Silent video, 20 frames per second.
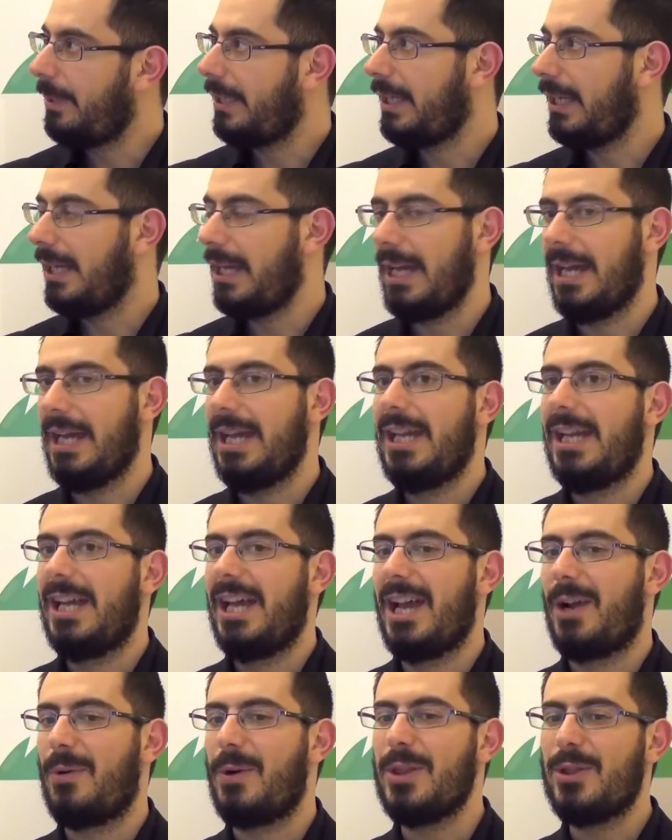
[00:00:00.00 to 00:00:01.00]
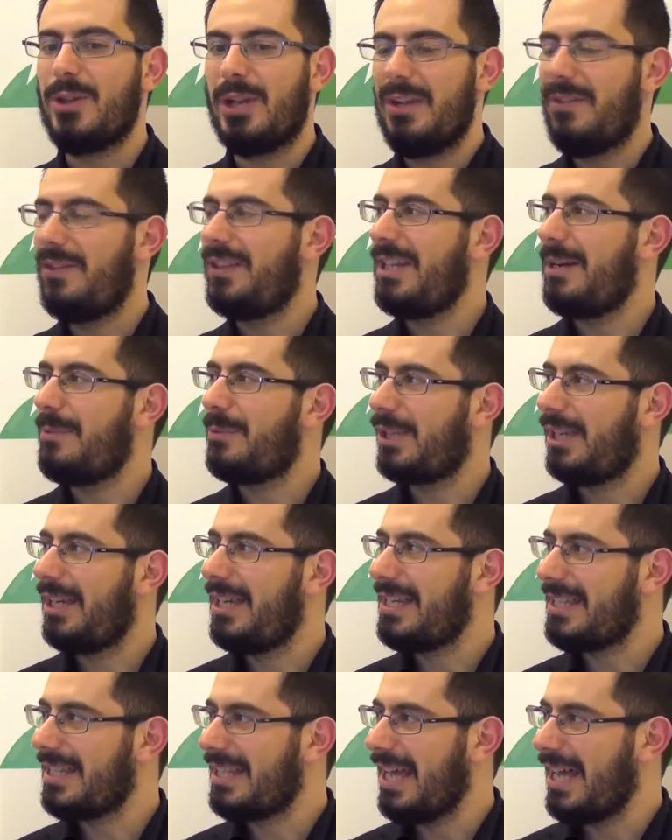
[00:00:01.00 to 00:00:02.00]
Perché eh, quando le vediamo
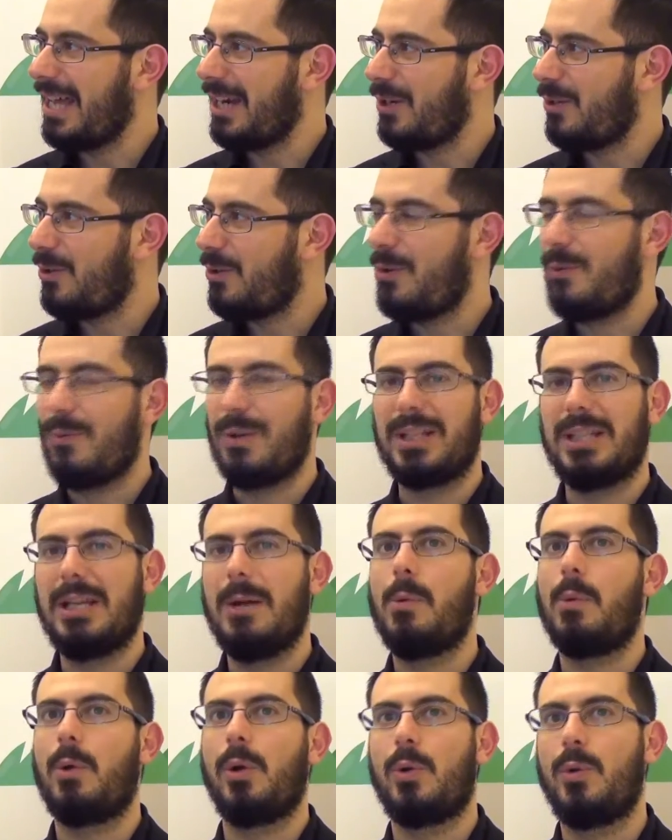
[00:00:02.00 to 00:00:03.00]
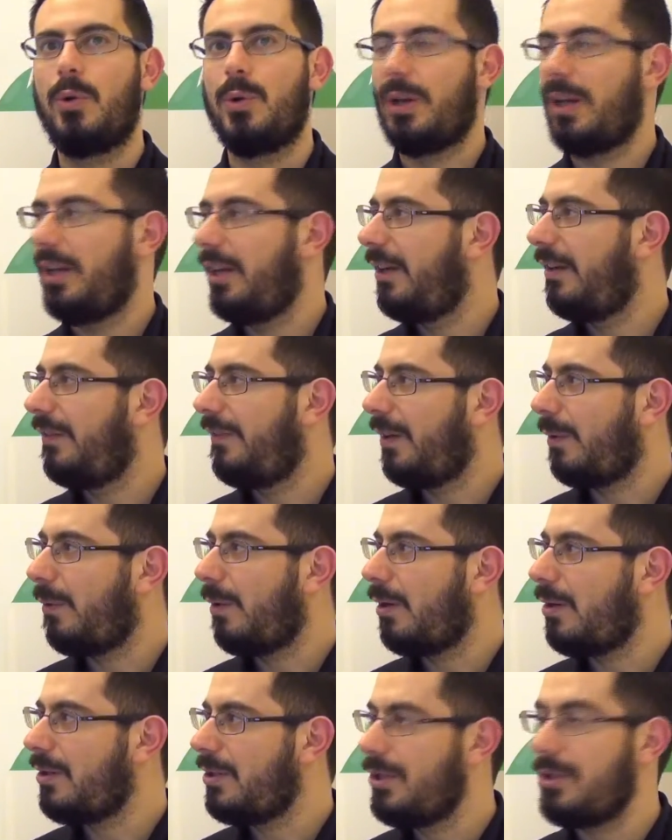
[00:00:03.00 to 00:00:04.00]
dall'esterno, guardiamo qualcuno che fa
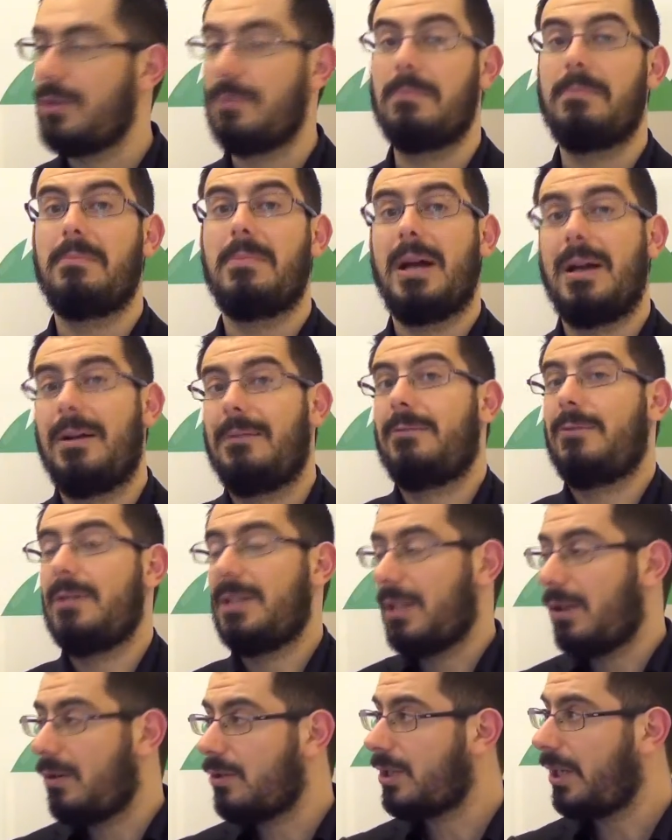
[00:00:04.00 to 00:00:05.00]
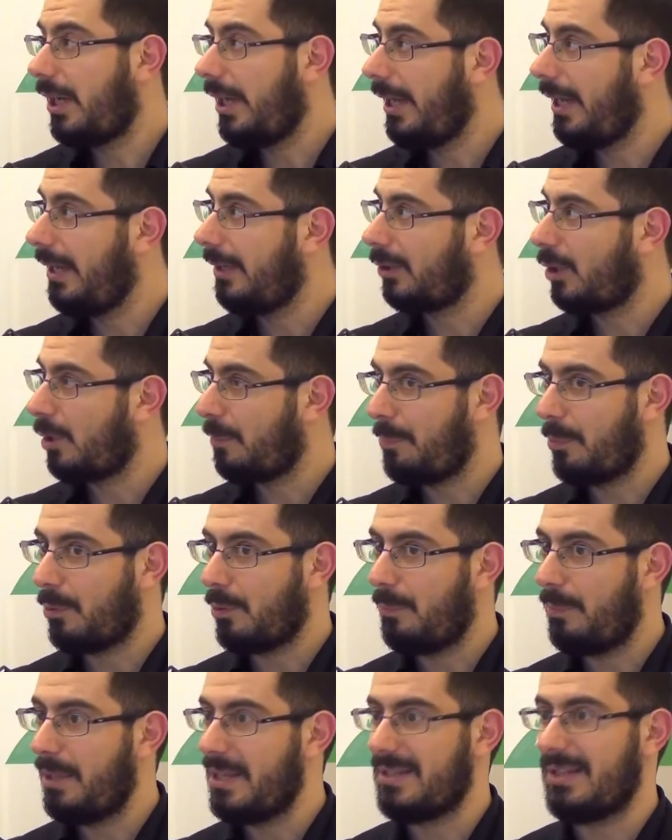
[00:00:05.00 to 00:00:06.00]
qualcosa e dice ma questa cosa è troppo
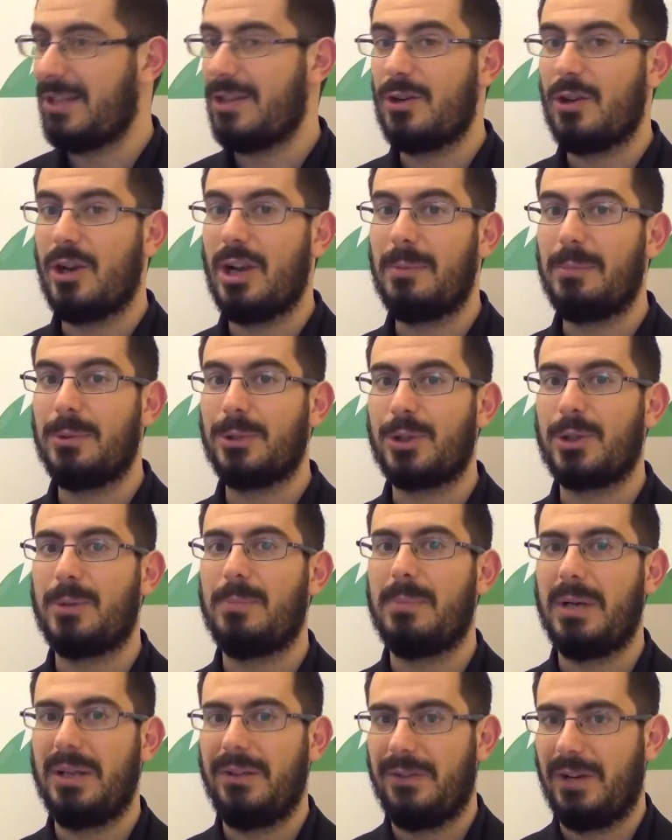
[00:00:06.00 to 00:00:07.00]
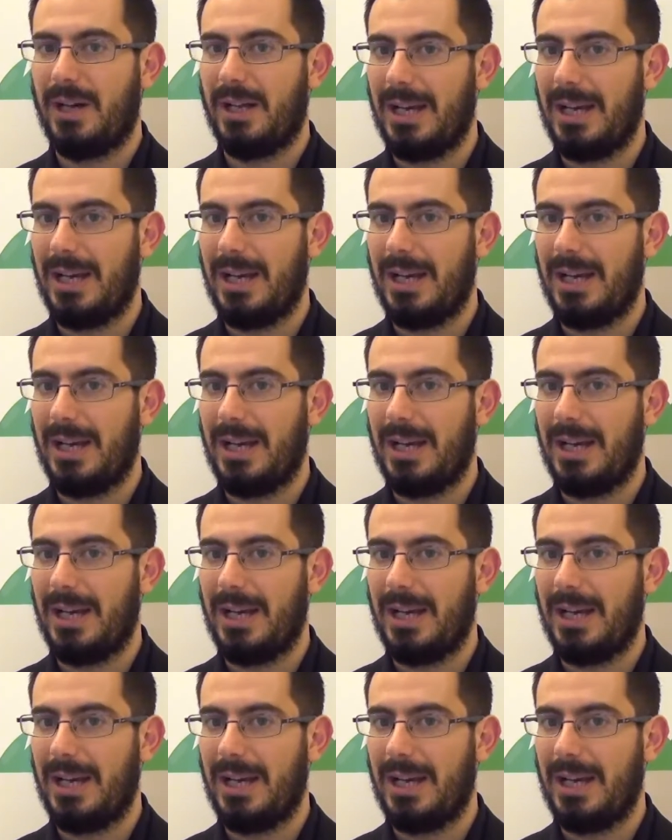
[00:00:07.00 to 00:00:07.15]
complessa, io non la potrò mai